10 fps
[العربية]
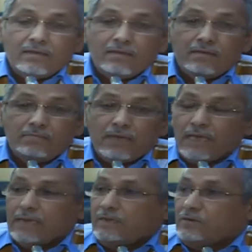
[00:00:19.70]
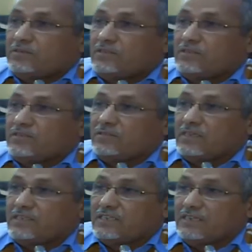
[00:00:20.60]
ما يلا يعود ينجز فيها
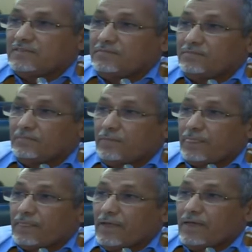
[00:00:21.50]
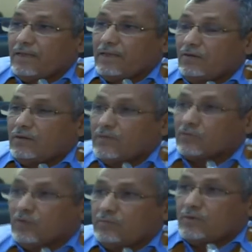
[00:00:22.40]
شيء هذا اللي هو
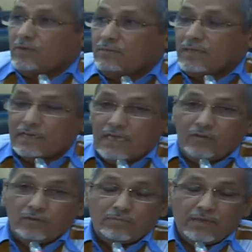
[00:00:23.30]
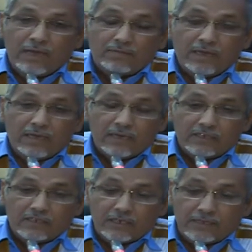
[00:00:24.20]
المطلوب منه إذا ما قاعد يعود ما ما يلا
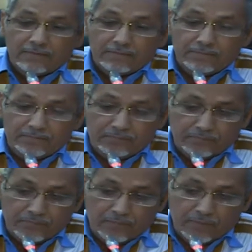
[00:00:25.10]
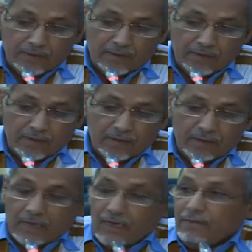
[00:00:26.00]
يجيها
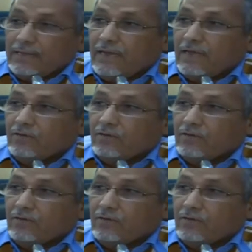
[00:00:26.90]
غير بعد لا نقول